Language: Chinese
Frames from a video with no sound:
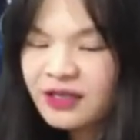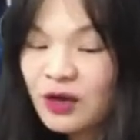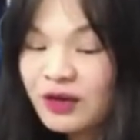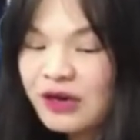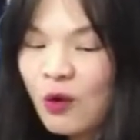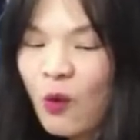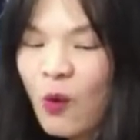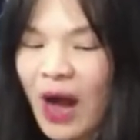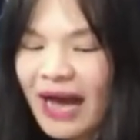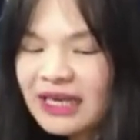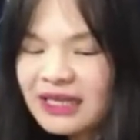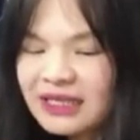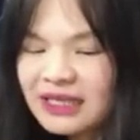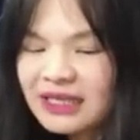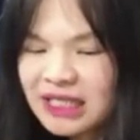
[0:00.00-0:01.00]
有一个华
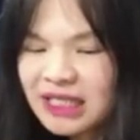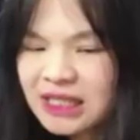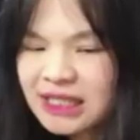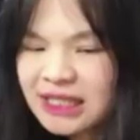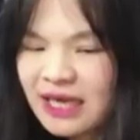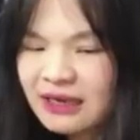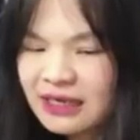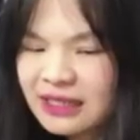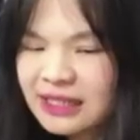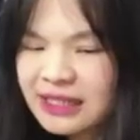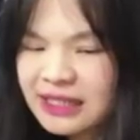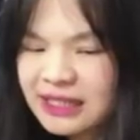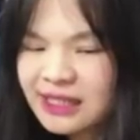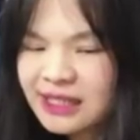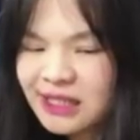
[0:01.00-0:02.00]
裔的车商离
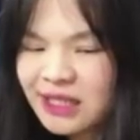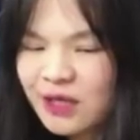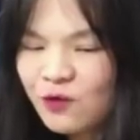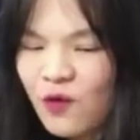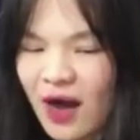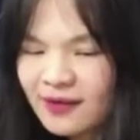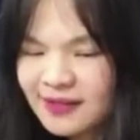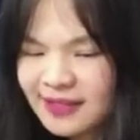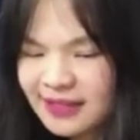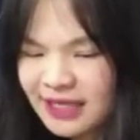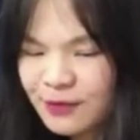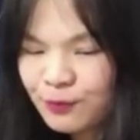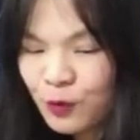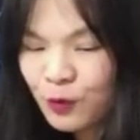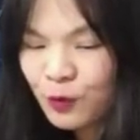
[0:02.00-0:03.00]
奇身亡，死
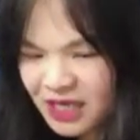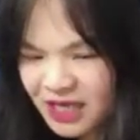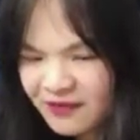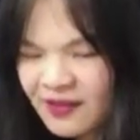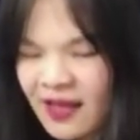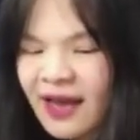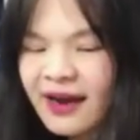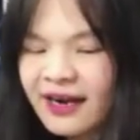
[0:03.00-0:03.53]
因不明。